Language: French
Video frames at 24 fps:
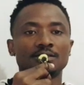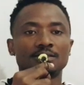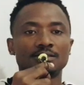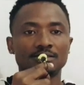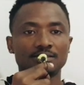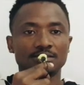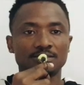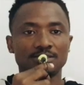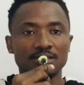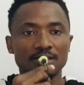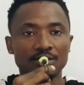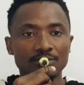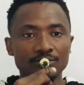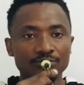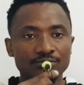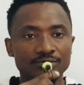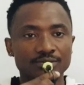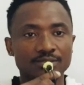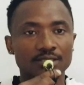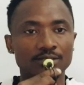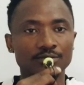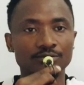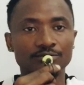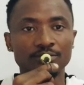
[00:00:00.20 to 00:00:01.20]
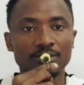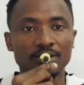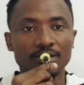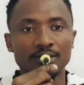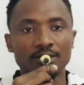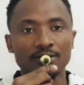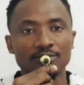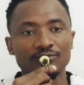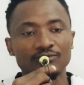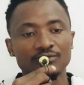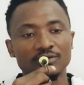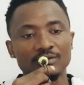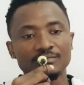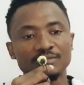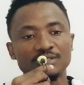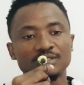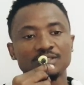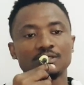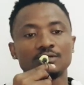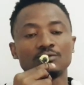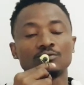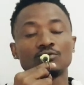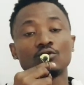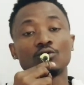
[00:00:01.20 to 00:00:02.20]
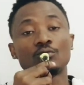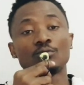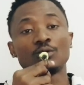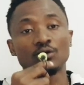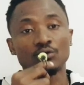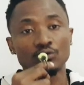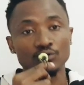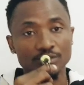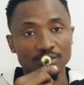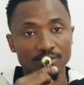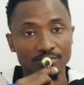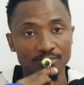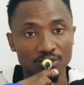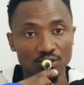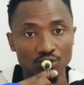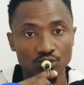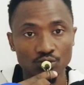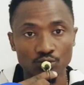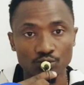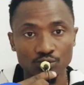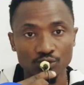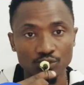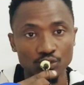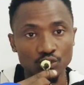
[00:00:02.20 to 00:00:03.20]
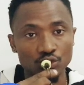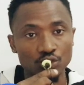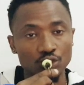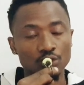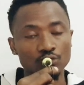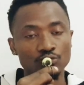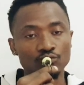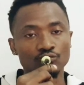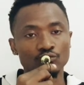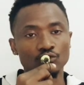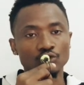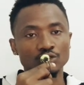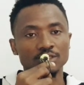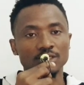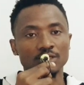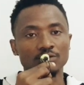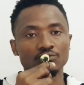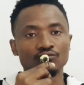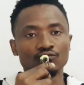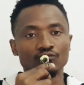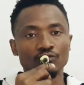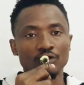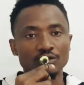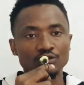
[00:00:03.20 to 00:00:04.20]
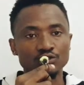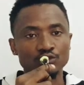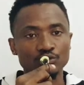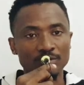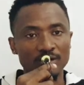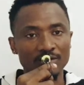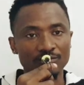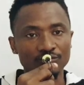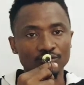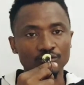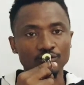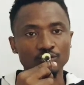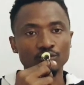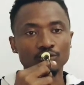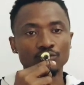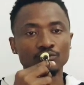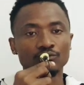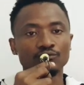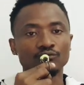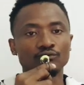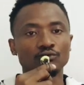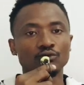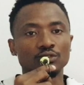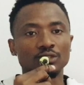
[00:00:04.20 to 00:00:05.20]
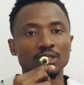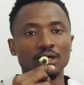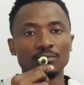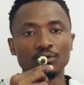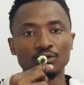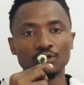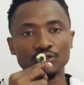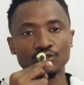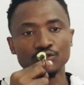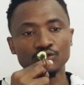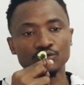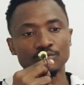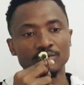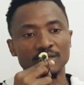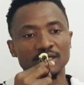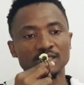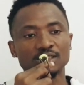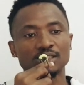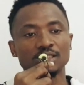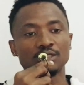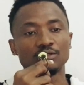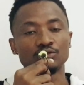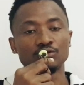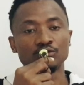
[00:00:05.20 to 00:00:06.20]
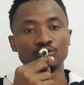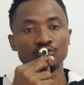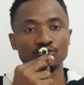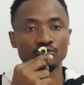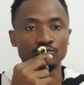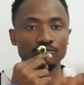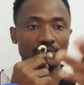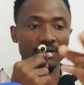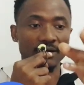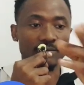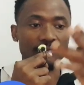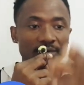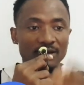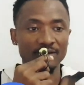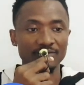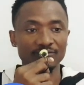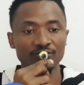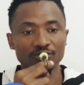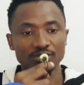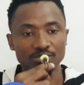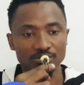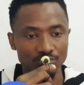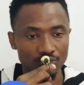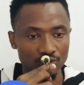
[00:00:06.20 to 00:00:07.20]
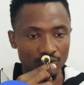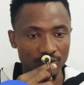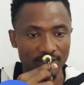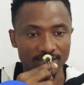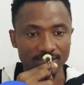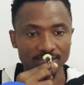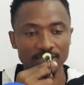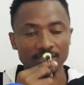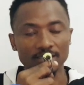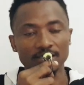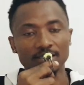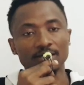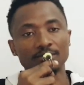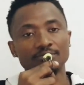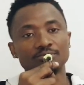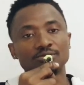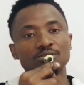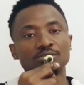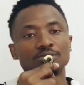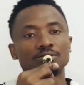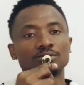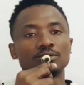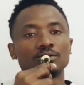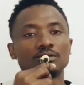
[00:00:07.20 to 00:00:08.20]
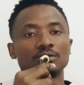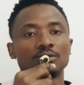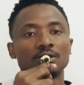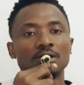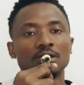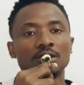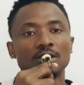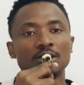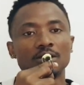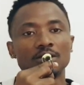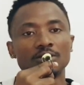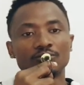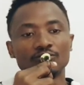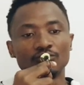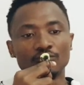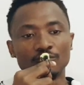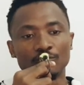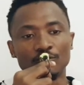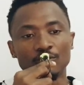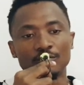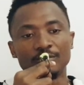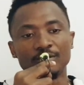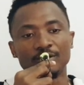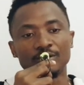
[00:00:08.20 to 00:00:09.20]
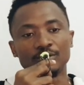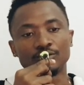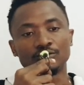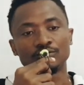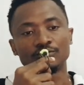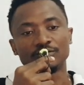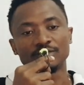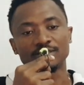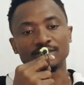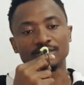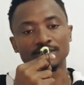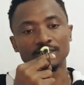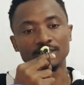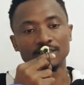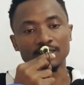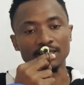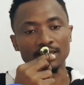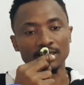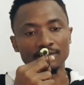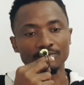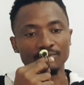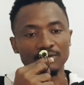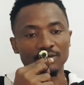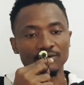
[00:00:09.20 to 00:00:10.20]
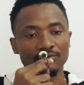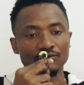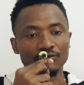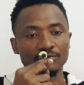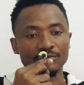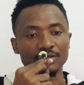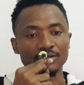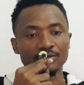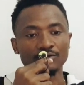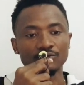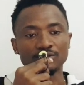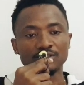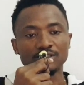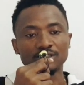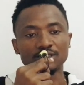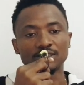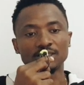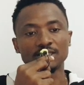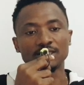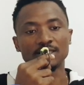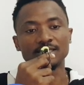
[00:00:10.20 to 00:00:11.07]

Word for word: Salut, salut la grande famille, c'est encore moi Rossi BG aussi. Tu es nouveau, tu nouvelle sur ma vidéo. Faut t'abonner sur ma chaîne YouTube, ma page Facebook, Instagram, TikTok. Vous pouvez me retrouver sur les quatre plateformes et aussi je